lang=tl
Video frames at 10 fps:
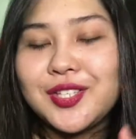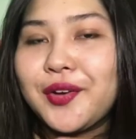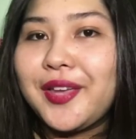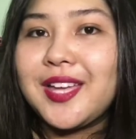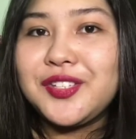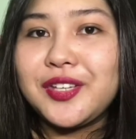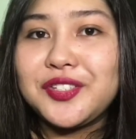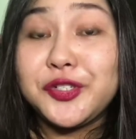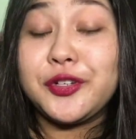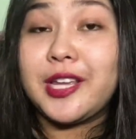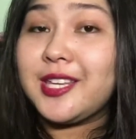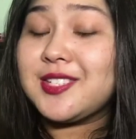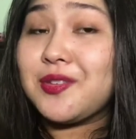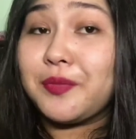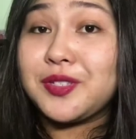So, yan yung itsura niya
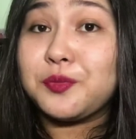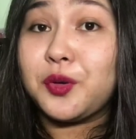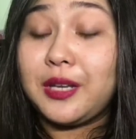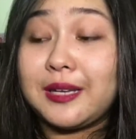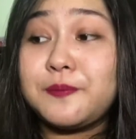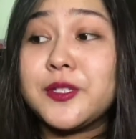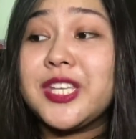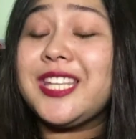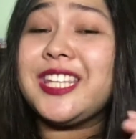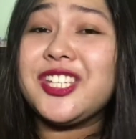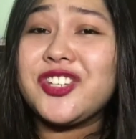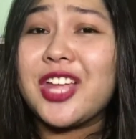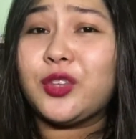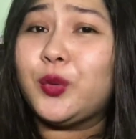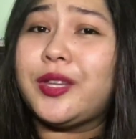sa mismong lips. Hindi
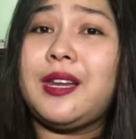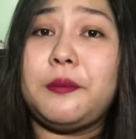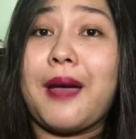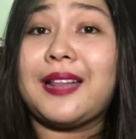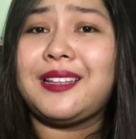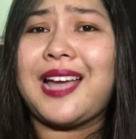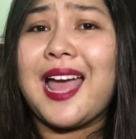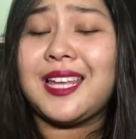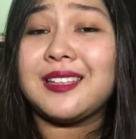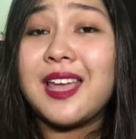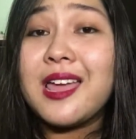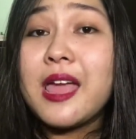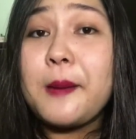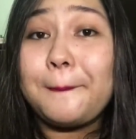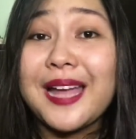siya totally matte kahit
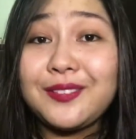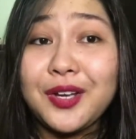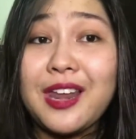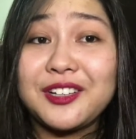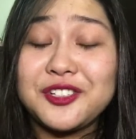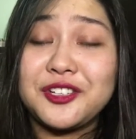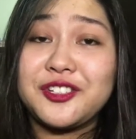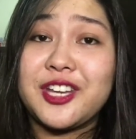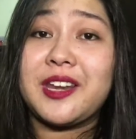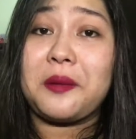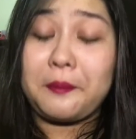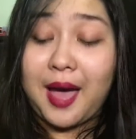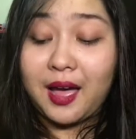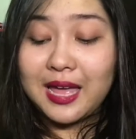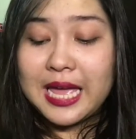matte collection siya ng
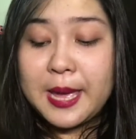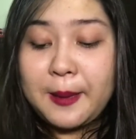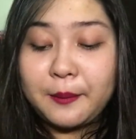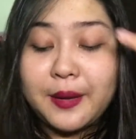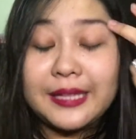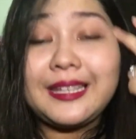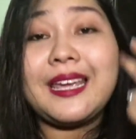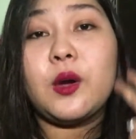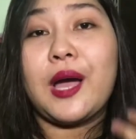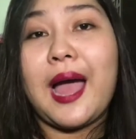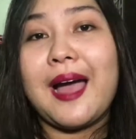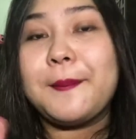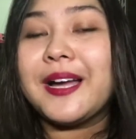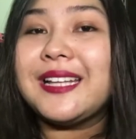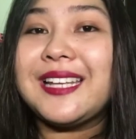MAC. But,
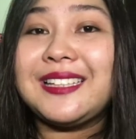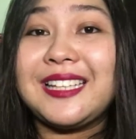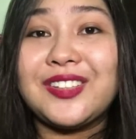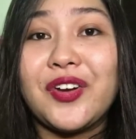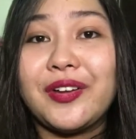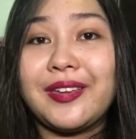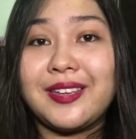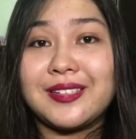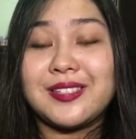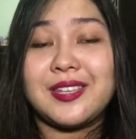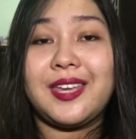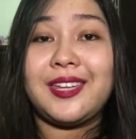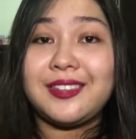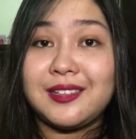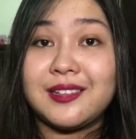ang maganda dito is
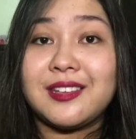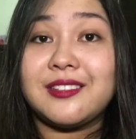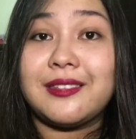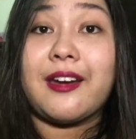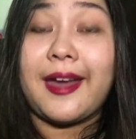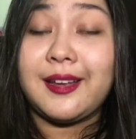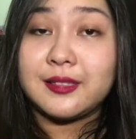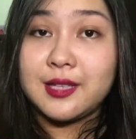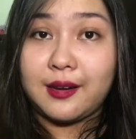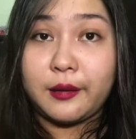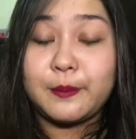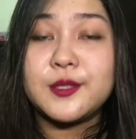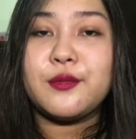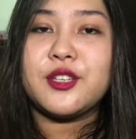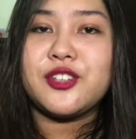hindi rin drying sa
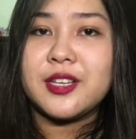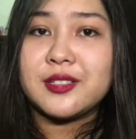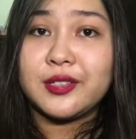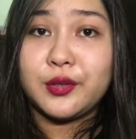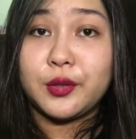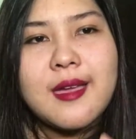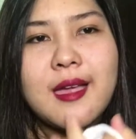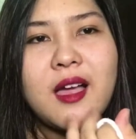lips, which is good.